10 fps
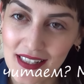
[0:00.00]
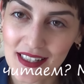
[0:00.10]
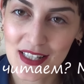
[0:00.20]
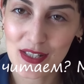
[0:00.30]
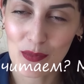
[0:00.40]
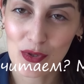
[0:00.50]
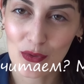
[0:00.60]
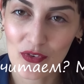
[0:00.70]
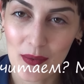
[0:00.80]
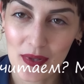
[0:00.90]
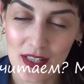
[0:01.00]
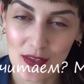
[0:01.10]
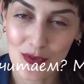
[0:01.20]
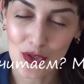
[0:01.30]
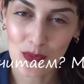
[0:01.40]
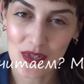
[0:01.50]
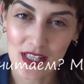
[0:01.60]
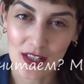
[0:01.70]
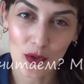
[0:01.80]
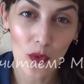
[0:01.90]
Наконец-то пришло время для того, чтобы
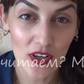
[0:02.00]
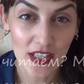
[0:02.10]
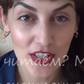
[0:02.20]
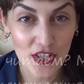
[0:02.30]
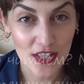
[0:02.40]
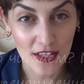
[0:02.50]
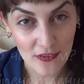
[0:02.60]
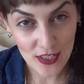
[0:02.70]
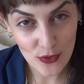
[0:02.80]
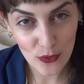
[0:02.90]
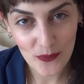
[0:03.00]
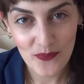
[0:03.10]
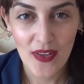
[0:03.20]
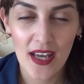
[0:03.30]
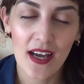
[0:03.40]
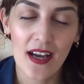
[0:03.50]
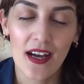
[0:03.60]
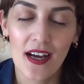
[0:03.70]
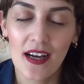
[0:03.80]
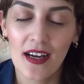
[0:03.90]
снять новое книжное видео.
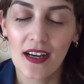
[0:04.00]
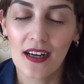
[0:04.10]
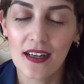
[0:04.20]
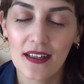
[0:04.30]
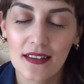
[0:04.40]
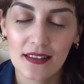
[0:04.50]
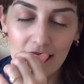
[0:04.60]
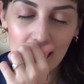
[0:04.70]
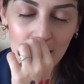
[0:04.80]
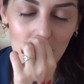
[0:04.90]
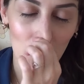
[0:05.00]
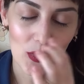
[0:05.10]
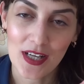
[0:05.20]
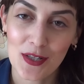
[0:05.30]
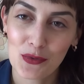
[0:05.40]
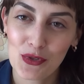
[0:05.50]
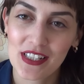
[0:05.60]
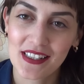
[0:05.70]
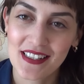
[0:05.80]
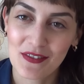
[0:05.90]
А, я немного
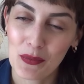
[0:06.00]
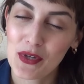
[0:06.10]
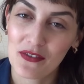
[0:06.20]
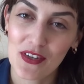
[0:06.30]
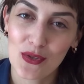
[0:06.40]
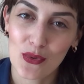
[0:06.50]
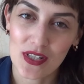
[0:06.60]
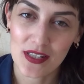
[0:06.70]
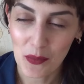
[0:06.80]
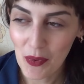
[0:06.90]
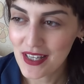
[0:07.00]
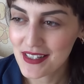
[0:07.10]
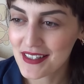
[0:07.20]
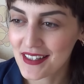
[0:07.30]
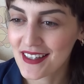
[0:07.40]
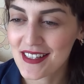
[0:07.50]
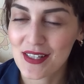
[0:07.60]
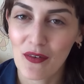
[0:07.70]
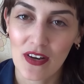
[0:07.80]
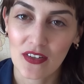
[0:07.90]
разучилась вообще видео снимать и
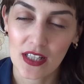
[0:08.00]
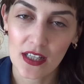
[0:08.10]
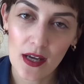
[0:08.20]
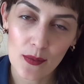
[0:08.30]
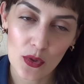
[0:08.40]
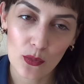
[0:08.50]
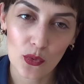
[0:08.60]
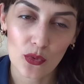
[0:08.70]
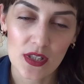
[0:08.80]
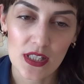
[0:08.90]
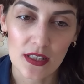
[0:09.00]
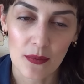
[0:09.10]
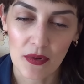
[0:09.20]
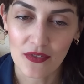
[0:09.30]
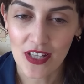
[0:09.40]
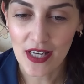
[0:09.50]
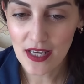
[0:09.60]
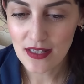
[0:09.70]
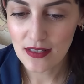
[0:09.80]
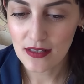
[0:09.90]
разговаривать на камеру. Буду где-то
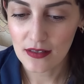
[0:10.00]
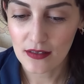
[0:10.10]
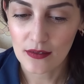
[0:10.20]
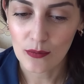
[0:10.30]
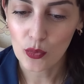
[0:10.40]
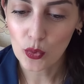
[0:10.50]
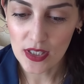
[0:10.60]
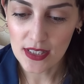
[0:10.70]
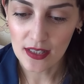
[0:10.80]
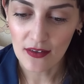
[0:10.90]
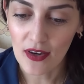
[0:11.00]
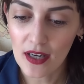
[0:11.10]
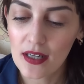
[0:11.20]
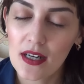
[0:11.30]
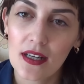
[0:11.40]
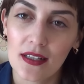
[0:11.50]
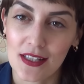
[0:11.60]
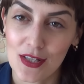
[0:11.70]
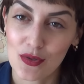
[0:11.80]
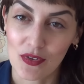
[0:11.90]
повторяться, путать слова.
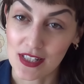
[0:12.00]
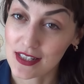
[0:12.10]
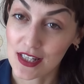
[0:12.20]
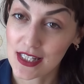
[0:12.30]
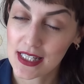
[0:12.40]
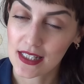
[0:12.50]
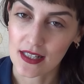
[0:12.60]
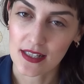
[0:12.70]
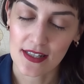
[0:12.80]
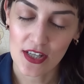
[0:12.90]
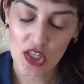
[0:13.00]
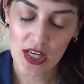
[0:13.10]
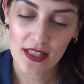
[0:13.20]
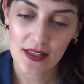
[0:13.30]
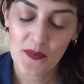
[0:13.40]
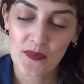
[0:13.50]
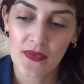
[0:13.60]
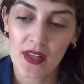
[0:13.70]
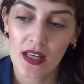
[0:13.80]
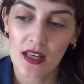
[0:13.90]
Надеюсь, вас это не сильно раздражает.
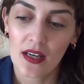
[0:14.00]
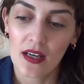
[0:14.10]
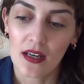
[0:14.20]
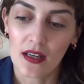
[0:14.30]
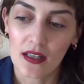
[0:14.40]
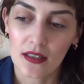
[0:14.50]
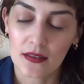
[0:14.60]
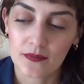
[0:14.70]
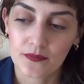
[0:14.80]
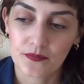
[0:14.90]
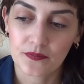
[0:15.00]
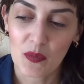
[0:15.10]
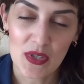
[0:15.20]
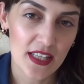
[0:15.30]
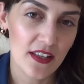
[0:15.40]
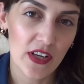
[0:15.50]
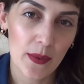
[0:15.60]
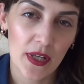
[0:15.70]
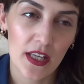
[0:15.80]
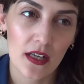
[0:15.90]
А, последнее
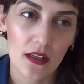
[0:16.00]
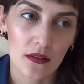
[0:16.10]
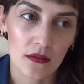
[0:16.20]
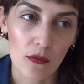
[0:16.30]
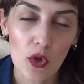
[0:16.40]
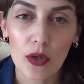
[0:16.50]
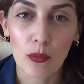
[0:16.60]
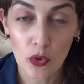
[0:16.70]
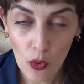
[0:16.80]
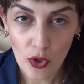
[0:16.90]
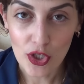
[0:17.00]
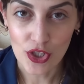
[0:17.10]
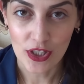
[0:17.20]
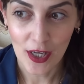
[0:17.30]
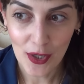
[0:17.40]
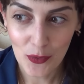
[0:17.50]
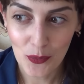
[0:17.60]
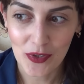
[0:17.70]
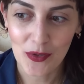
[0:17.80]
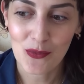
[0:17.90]
время я довольно много читаю,
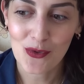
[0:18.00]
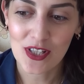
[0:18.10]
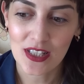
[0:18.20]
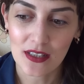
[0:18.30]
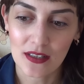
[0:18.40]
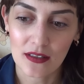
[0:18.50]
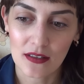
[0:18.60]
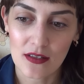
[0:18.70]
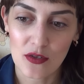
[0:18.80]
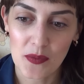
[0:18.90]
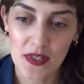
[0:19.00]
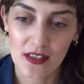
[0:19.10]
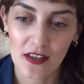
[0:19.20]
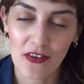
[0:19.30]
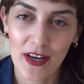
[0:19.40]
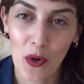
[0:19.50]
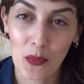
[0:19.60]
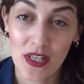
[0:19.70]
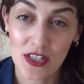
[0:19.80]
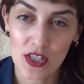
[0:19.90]
потому что, собственно говоря, у
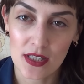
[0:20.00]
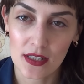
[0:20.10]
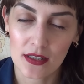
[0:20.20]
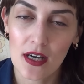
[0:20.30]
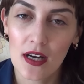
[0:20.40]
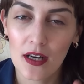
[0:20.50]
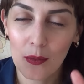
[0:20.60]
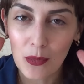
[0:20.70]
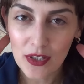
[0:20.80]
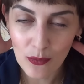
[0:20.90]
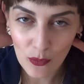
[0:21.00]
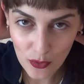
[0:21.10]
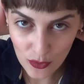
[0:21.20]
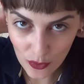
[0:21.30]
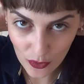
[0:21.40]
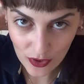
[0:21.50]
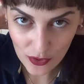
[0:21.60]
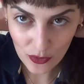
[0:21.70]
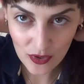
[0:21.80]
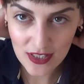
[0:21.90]
меня сейчас так быт мой устроен,
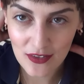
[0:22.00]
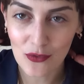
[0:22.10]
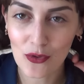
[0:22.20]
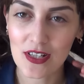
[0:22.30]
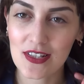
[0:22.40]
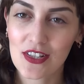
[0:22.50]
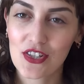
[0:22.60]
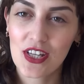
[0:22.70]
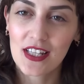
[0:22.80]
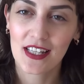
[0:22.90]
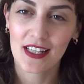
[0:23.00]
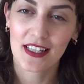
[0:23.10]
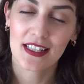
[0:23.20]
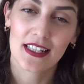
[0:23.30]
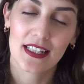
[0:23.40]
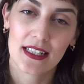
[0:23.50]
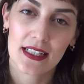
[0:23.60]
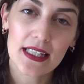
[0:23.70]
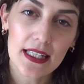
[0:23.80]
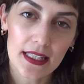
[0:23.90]
что основное развлечение это
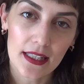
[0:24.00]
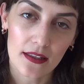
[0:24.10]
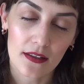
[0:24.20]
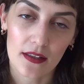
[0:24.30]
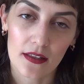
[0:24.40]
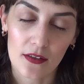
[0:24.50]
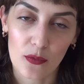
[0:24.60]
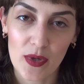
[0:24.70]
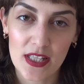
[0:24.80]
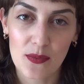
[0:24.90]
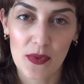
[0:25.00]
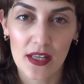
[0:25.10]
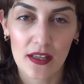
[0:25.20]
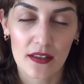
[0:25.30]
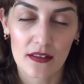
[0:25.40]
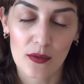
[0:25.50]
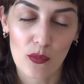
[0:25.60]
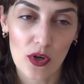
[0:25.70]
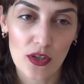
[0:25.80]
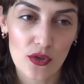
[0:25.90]
книги. И, в принципе, я
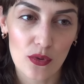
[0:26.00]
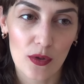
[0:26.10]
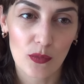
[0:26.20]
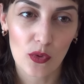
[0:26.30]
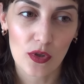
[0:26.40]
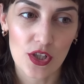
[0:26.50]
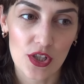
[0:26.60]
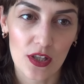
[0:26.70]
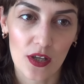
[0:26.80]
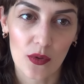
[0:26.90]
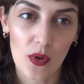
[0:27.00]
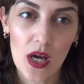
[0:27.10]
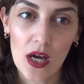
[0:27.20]
этому рада, что я много читаю.